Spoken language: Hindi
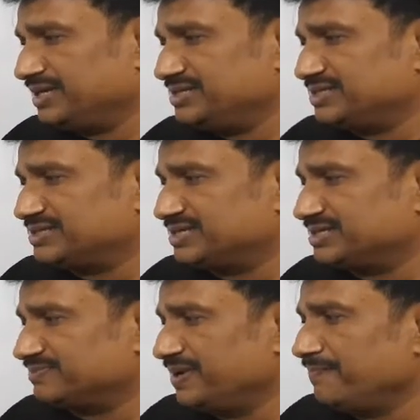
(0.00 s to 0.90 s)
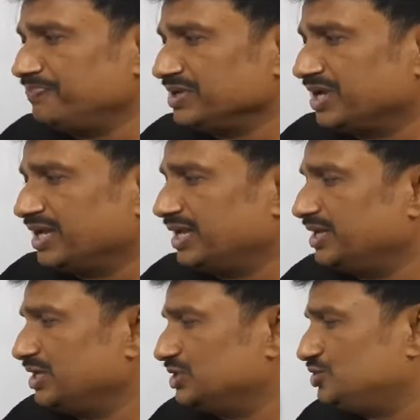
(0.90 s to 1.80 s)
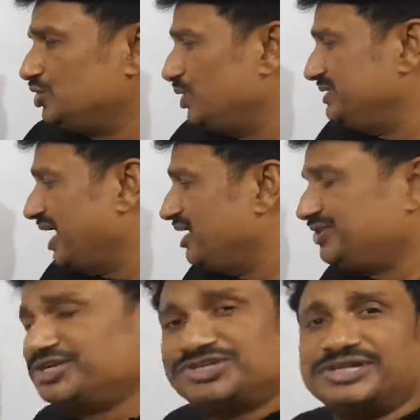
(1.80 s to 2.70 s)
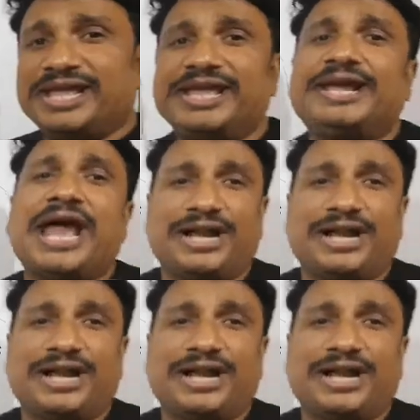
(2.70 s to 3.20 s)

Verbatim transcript: 1806 में जॉन डाल्टन्स ने एक